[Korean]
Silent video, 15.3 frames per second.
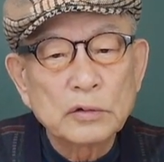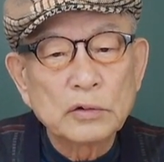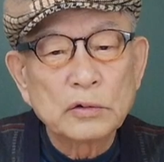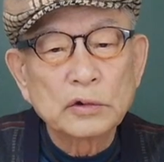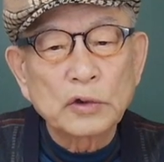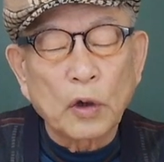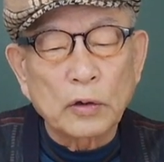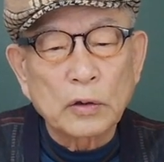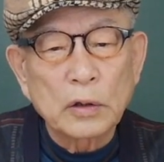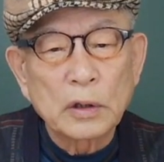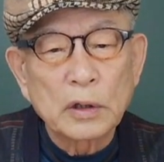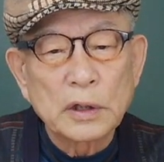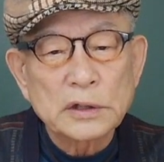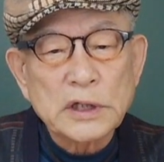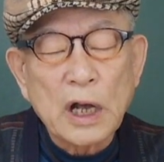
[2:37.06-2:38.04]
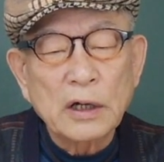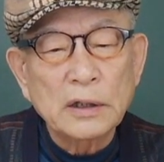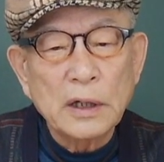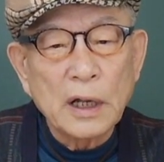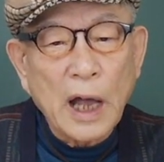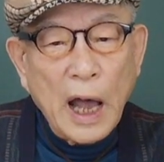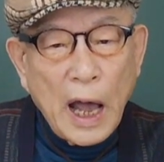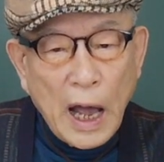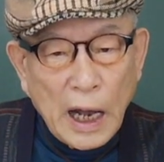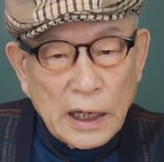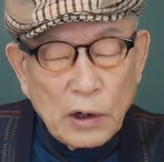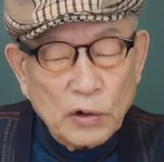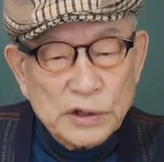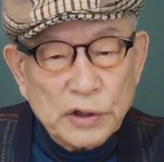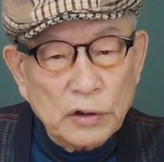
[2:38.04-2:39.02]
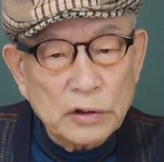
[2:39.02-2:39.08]
우옷 상은 아래
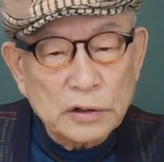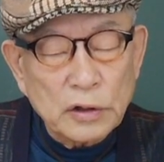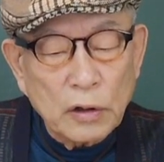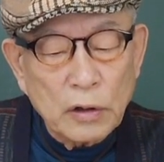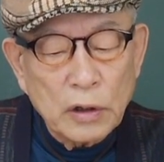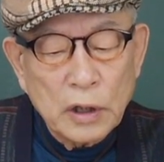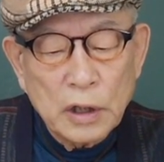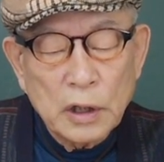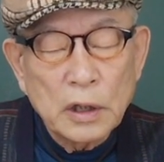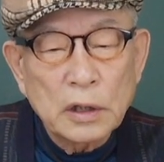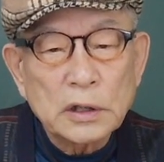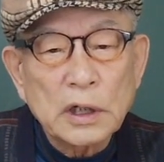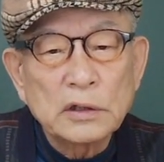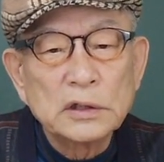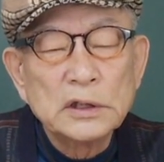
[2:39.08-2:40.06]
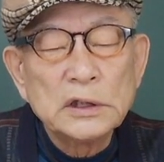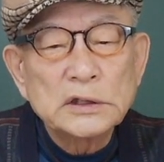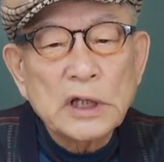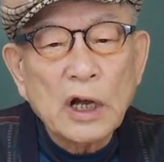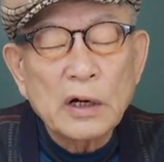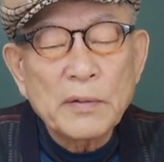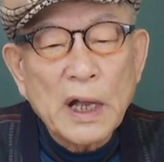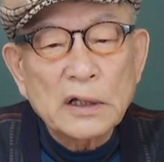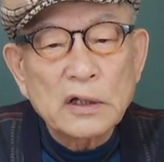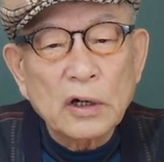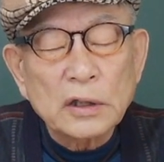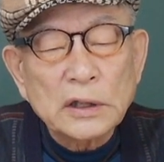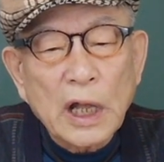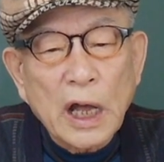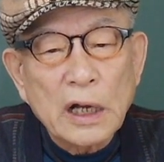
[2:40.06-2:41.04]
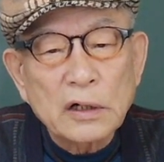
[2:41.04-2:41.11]
옷이거든요. 그 의상을
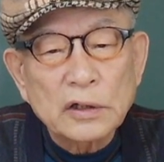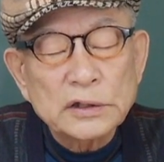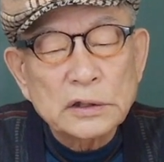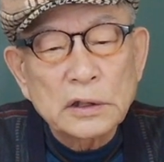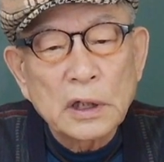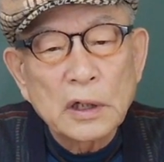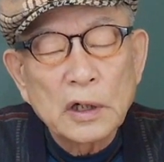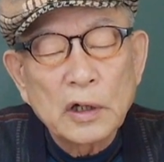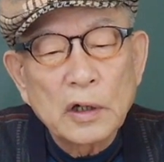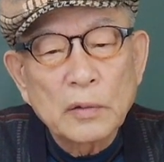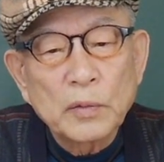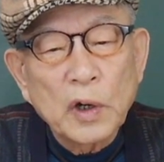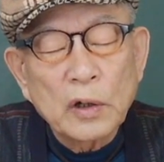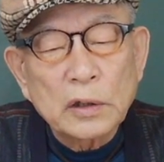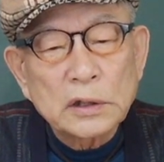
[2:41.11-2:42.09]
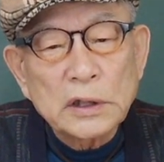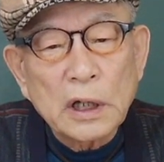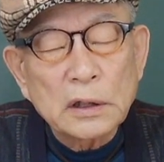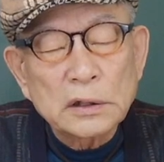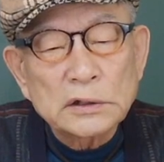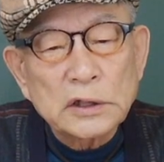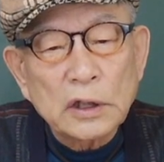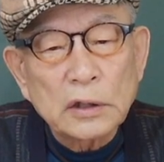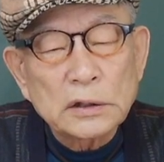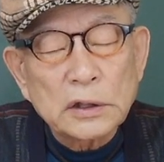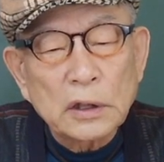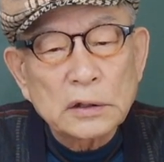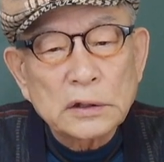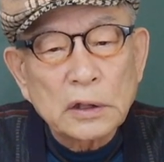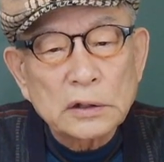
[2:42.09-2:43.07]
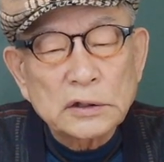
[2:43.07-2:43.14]
만들었다 하는 것은 뭐 그냥 저
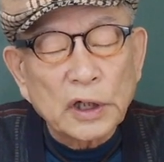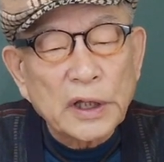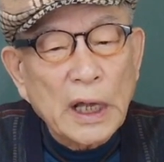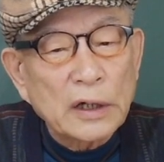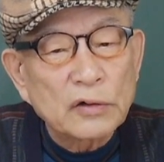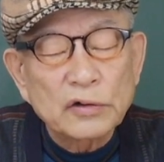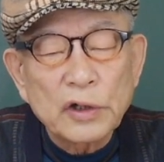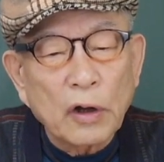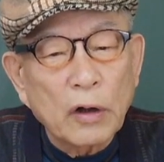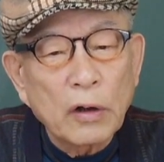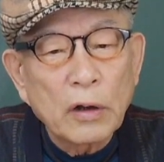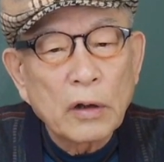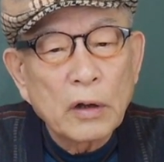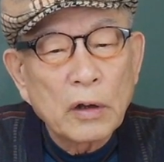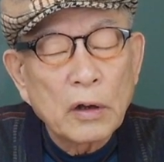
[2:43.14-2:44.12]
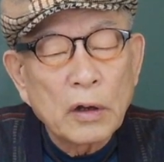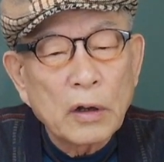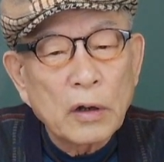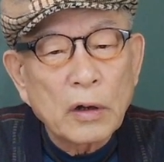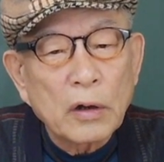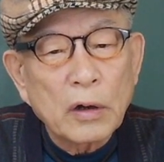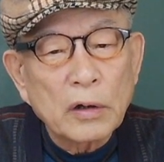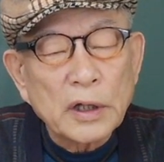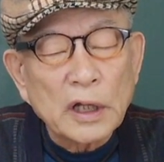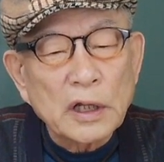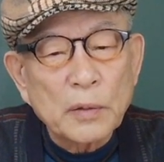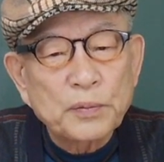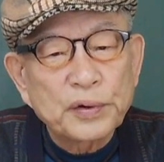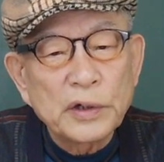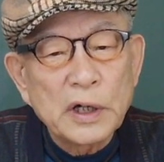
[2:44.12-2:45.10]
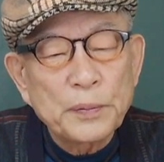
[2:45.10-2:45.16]
저 저 저, 게 아니고요. 어 옛날
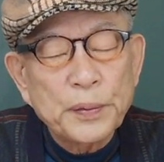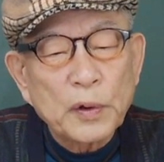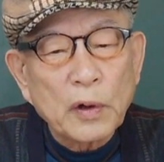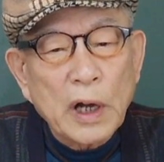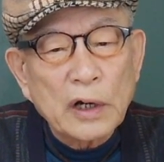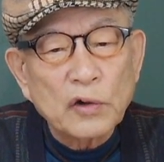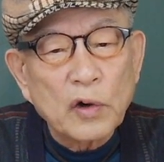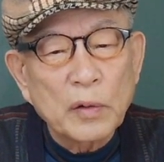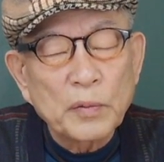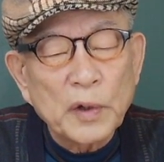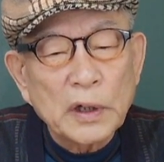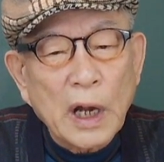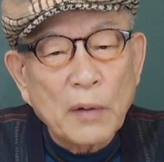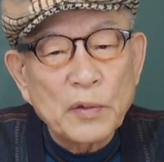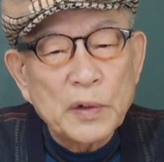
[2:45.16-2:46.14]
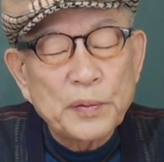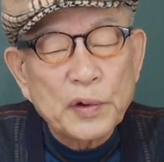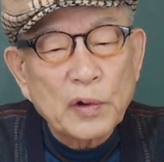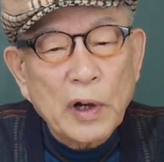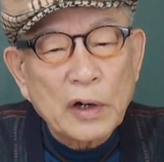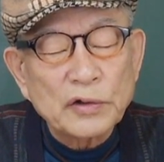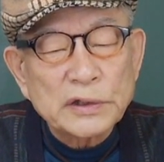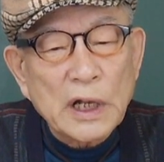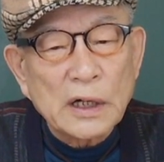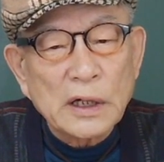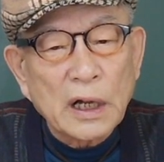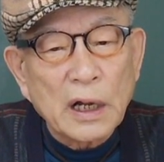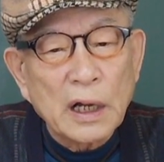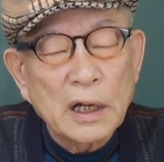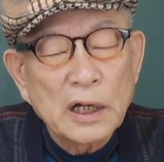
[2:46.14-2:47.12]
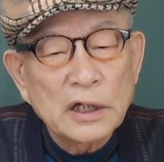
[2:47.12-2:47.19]
풀잎으로 가리고 뭐 나무잎으로 가리고
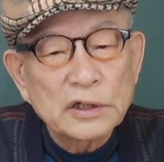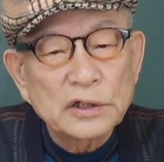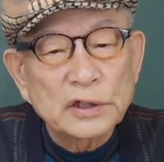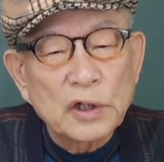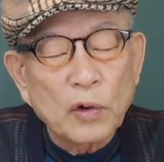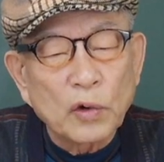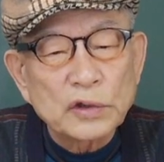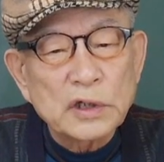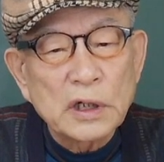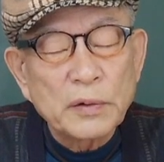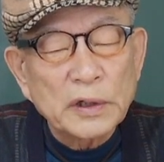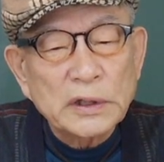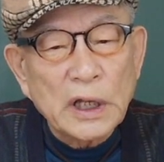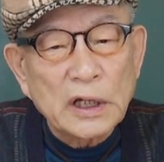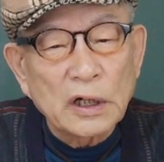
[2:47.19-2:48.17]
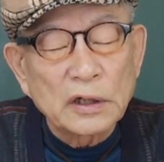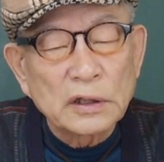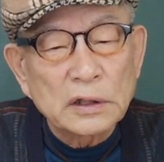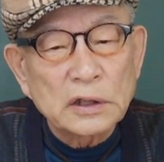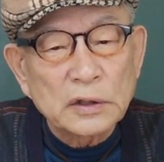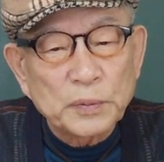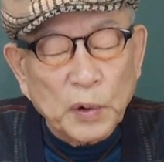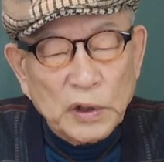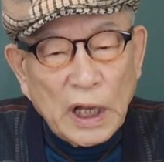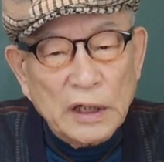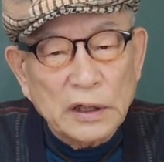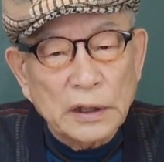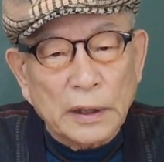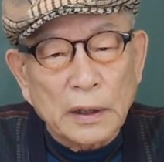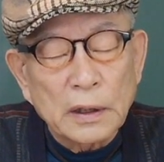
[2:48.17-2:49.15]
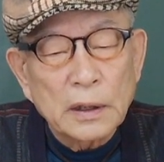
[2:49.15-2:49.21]
살다가 드디어 옷을 입었다 이런
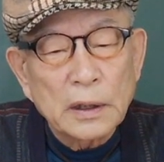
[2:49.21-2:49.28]
뜻보다는